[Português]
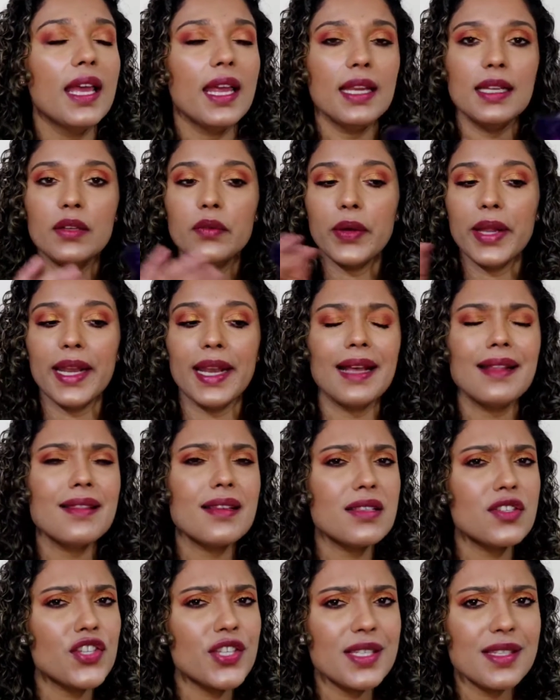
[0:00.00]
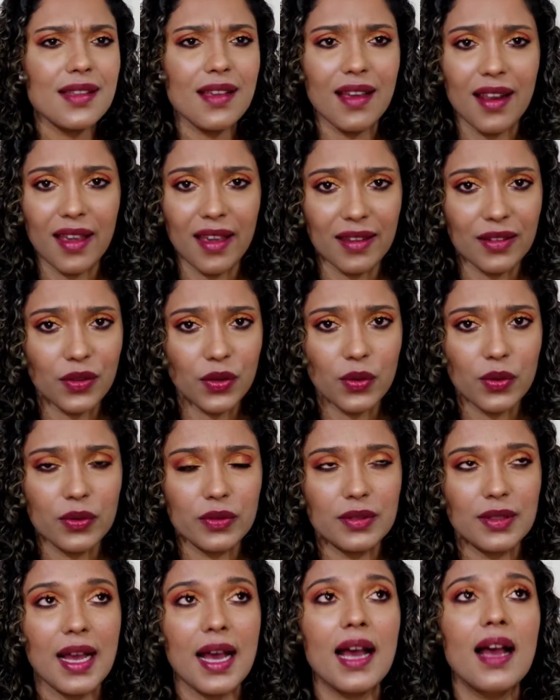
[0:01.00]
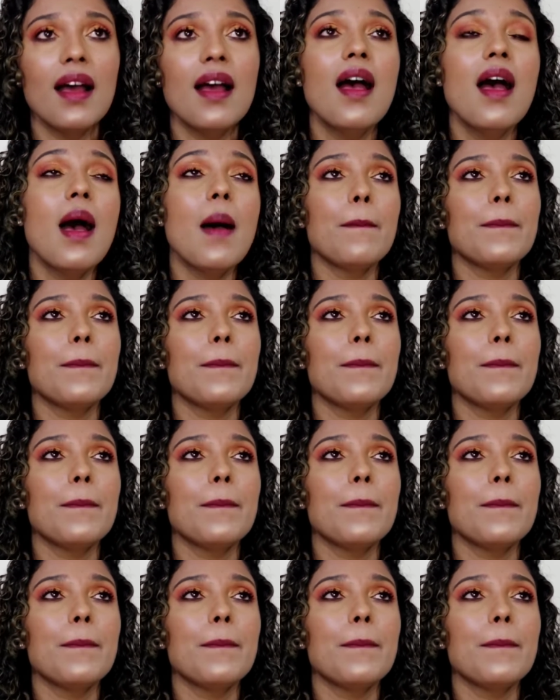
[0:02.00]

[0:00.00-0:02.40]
Ele não é nada discreto, tá?